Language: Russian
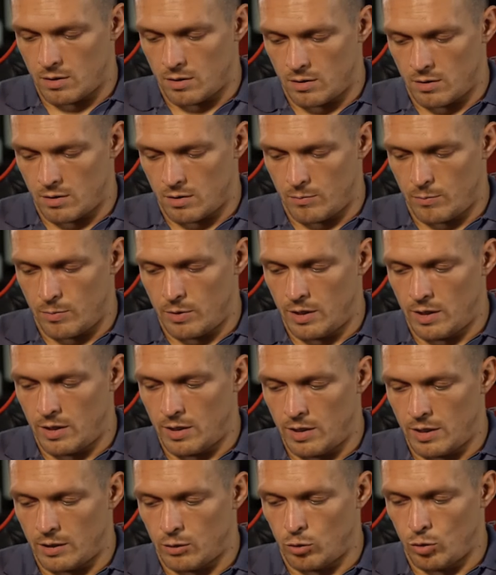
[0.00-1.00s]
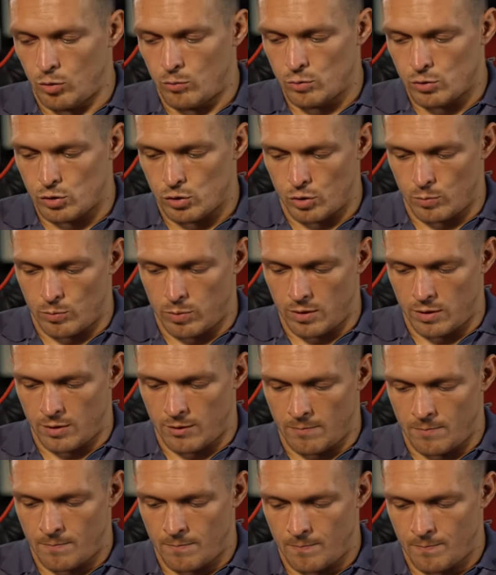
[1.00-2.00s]
э, были о том,
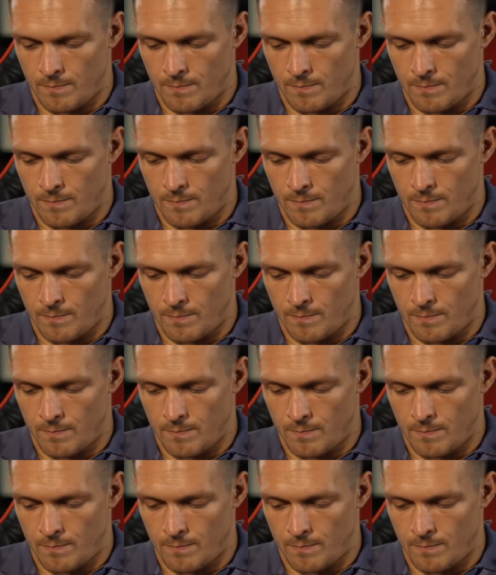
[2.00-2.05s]
чтобы